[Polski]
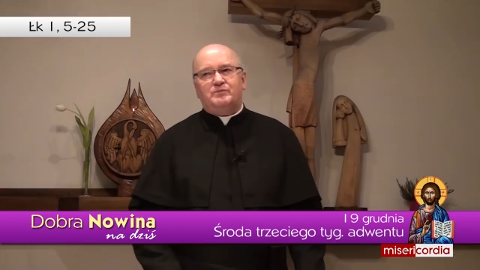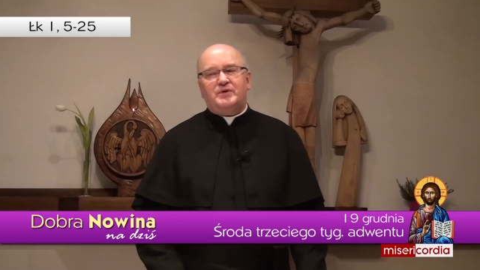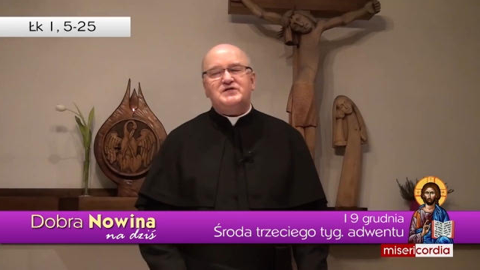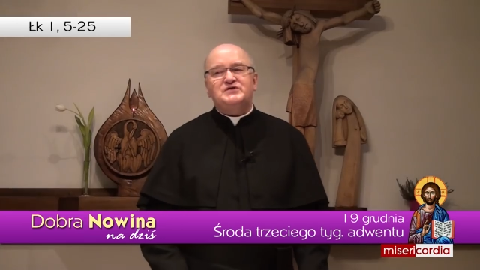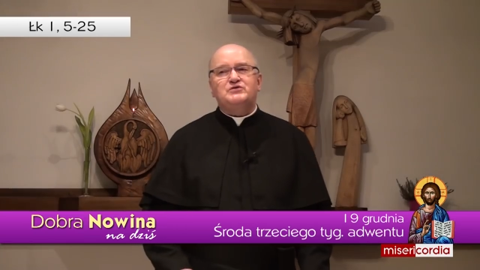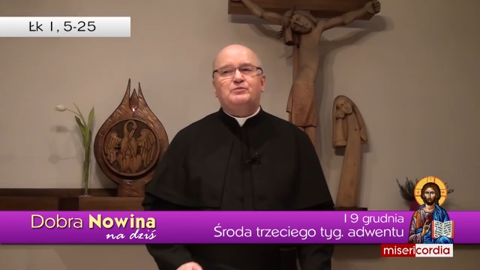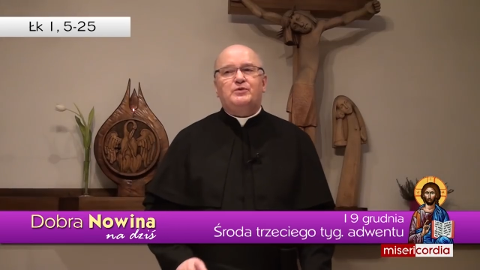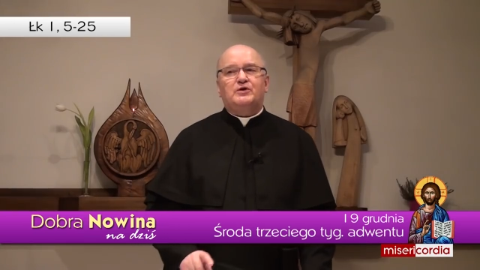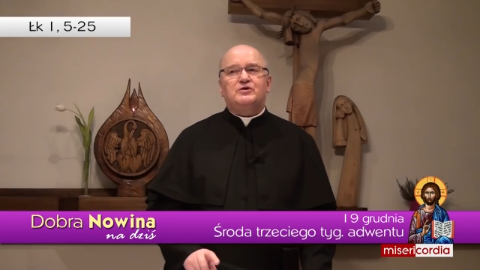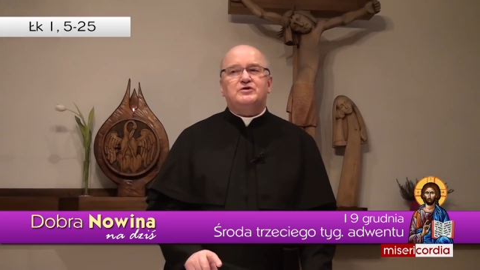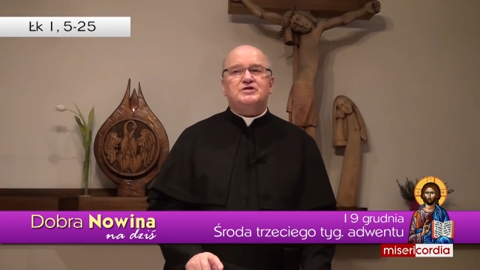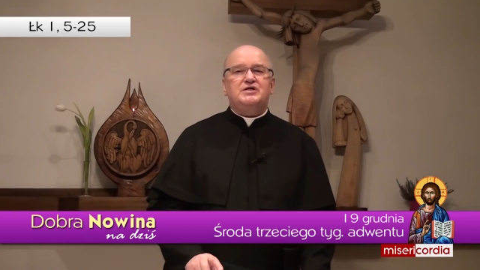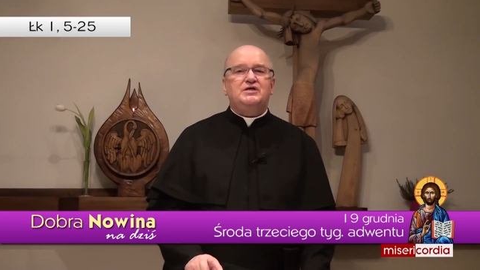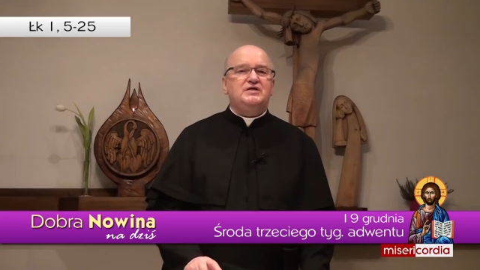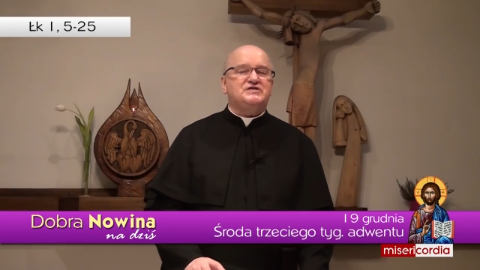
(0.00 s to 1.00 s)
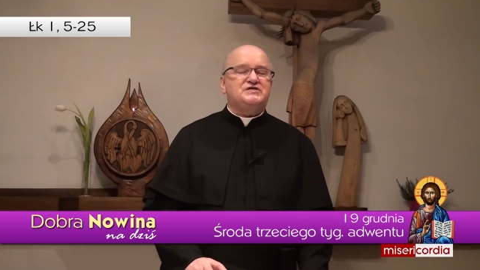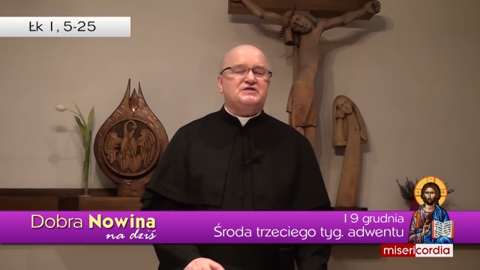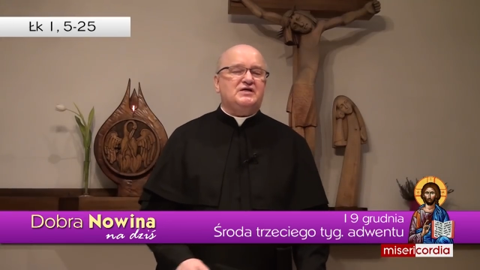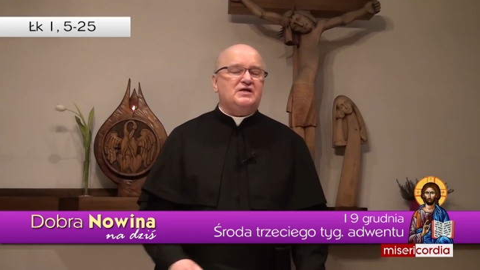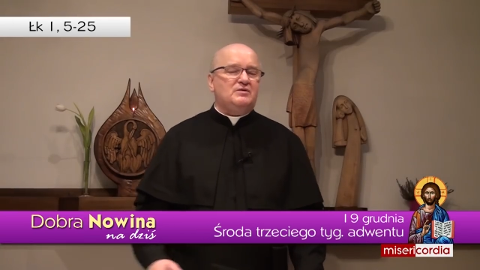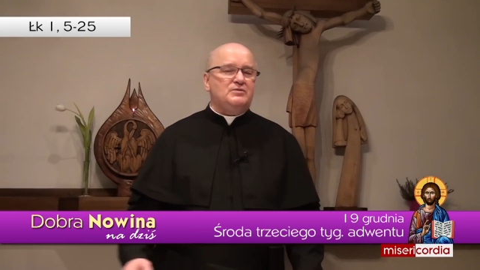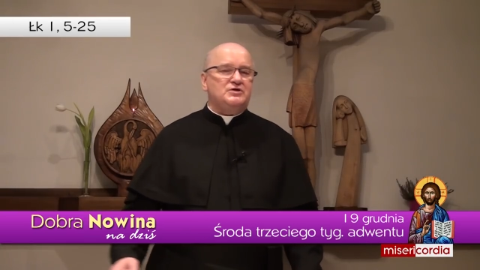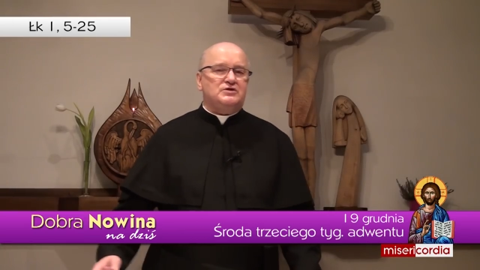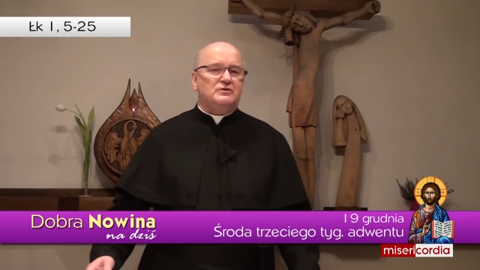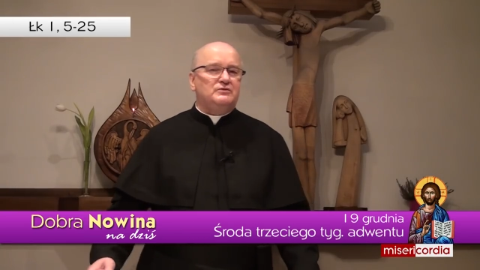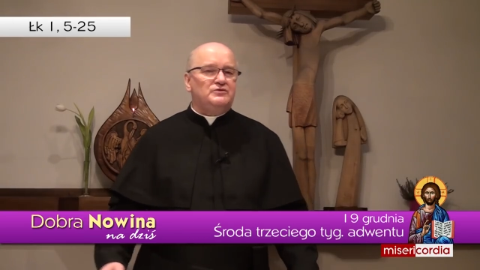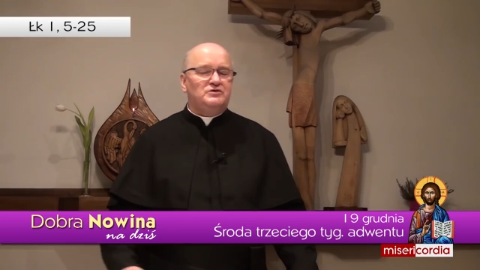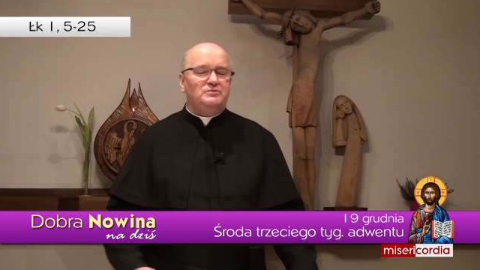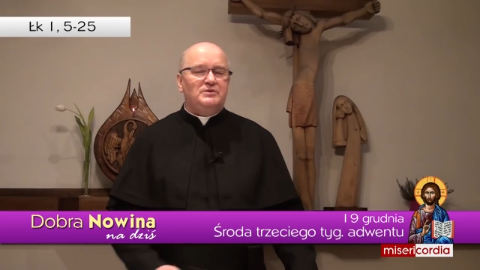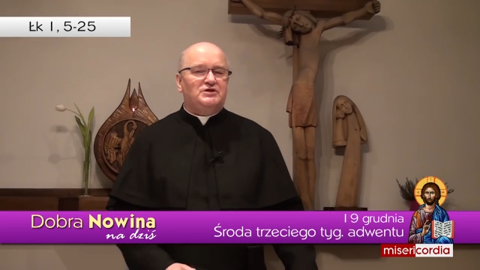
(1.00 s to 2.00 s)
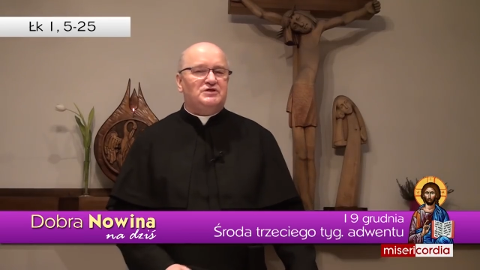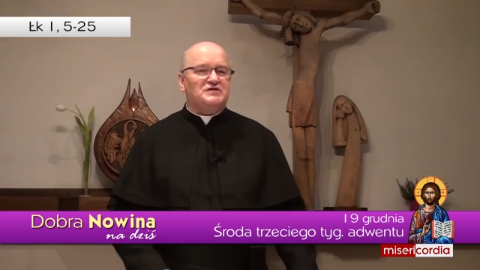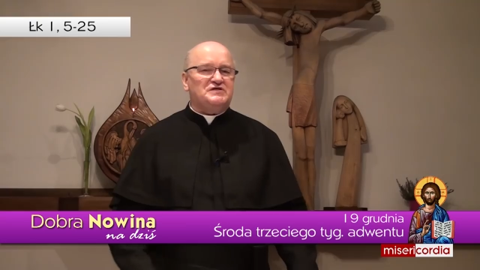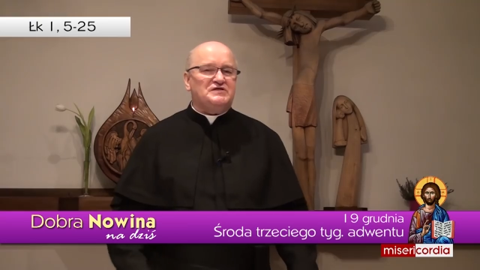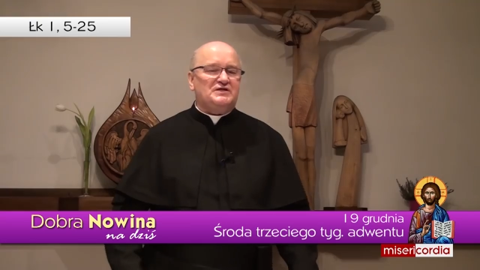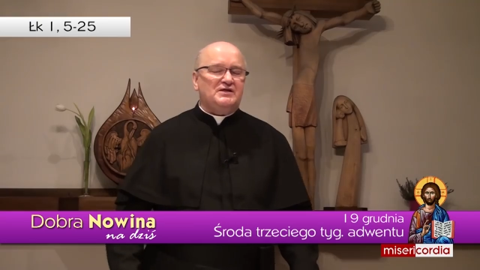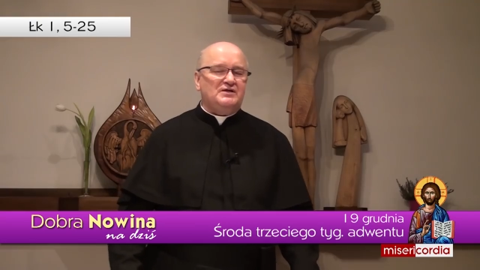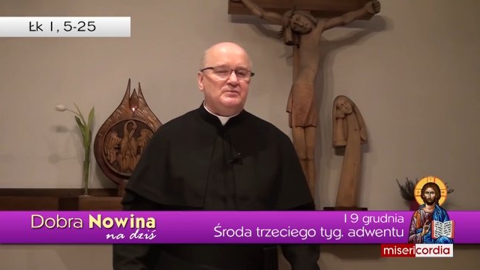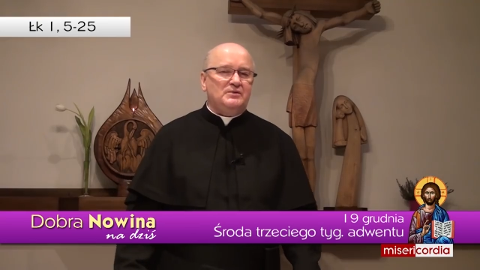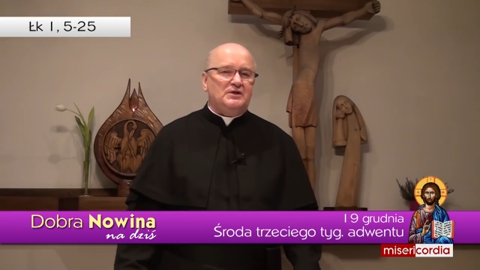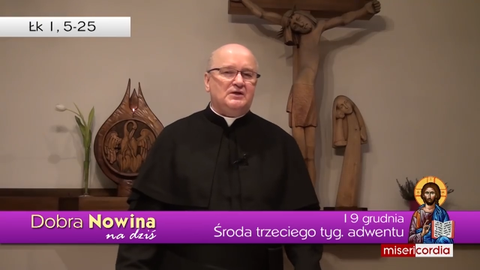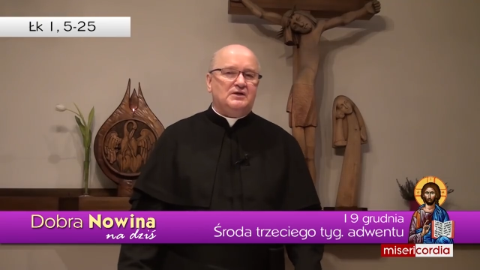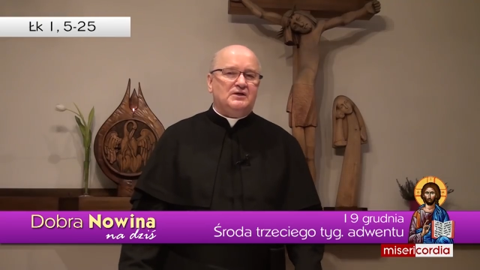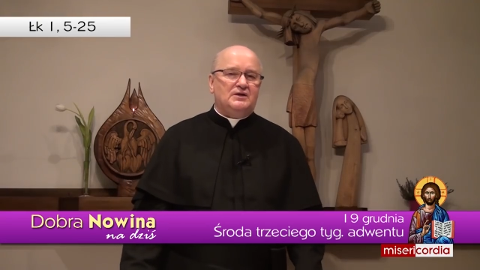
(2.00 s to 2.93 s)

bez upokorzeń nie stajemy się ludźmi czystymi.